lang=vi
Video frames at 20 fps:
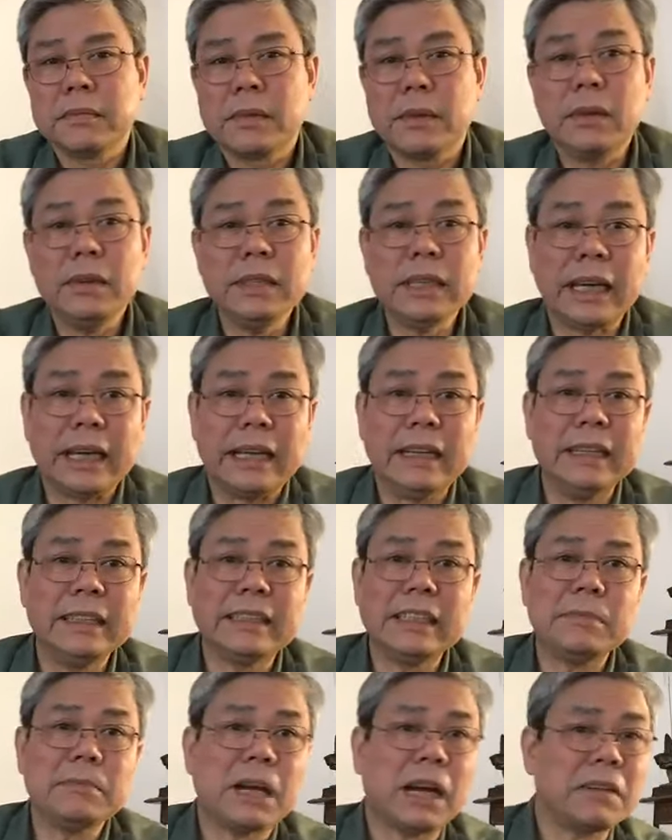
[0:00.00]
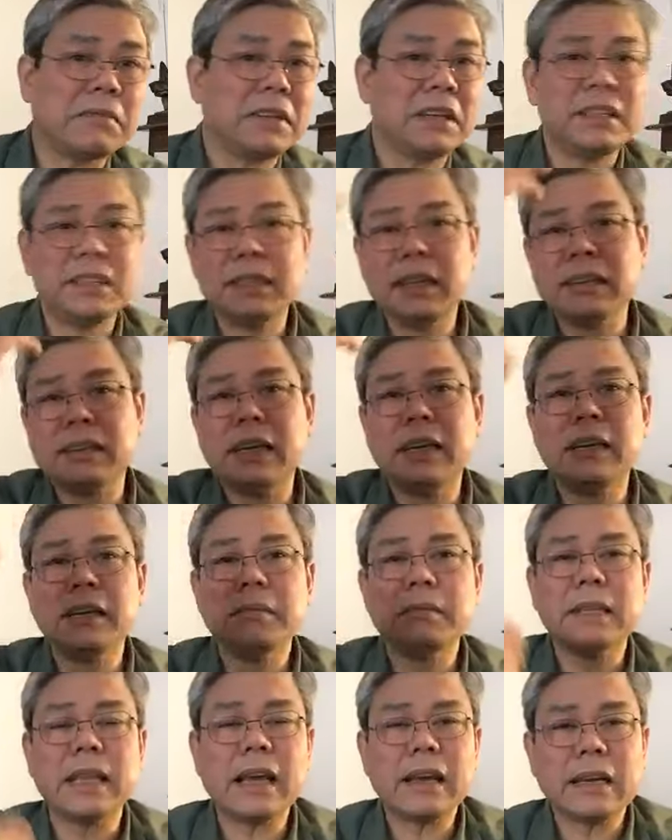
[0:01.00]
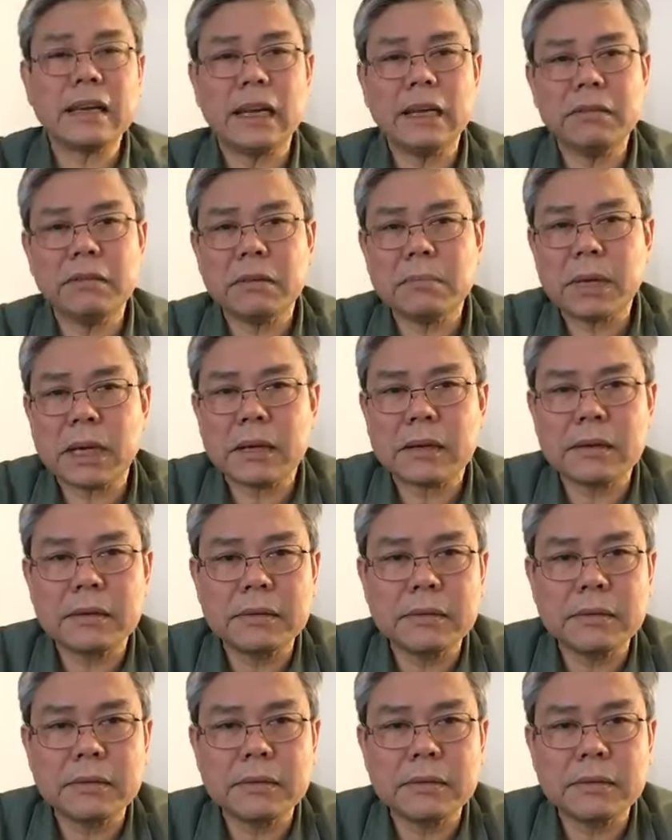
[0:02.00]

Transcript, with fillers: nó nhảy lên trên bàn và nó giơ tay nó tát ngay vào mặt